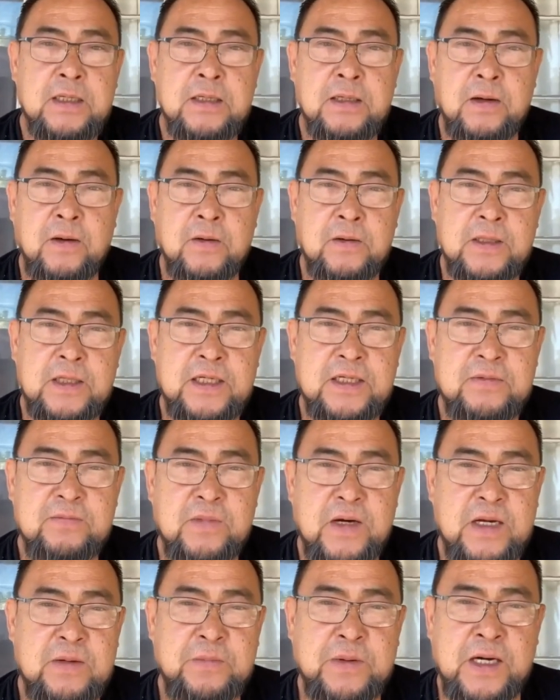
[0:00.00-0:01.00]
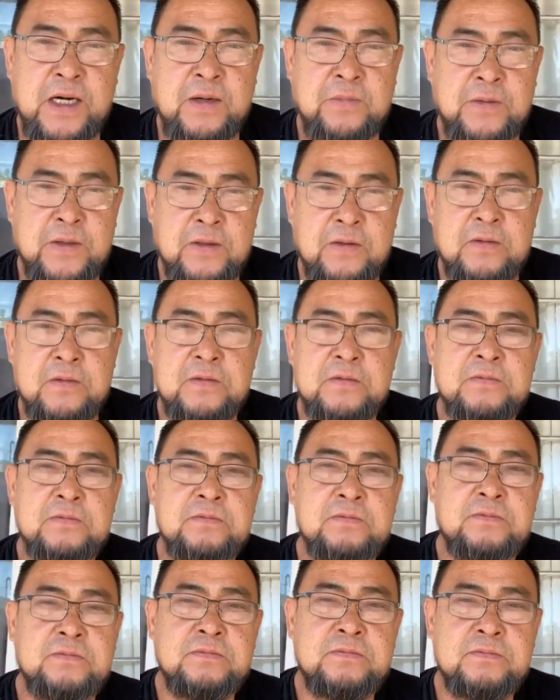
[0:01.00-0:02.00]
Long Live Alpacaparo.
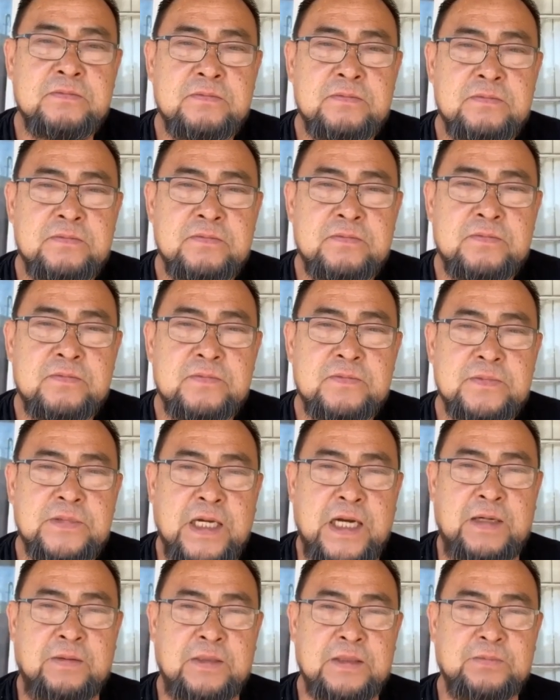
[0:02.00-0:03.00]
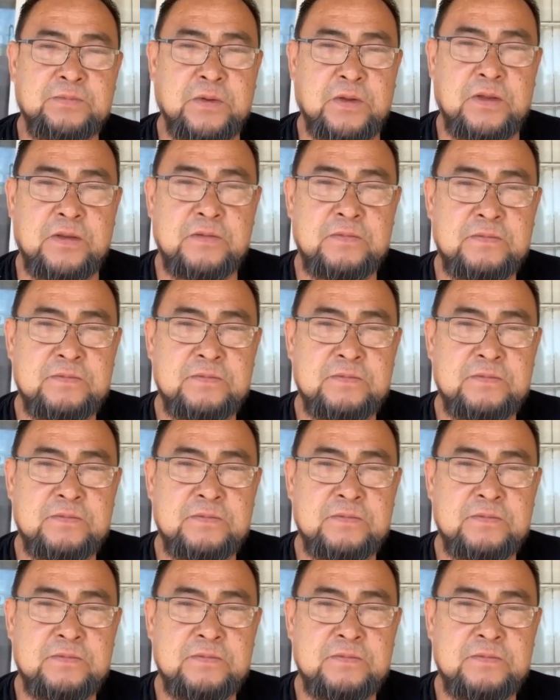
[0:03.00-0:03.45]
Salamat po.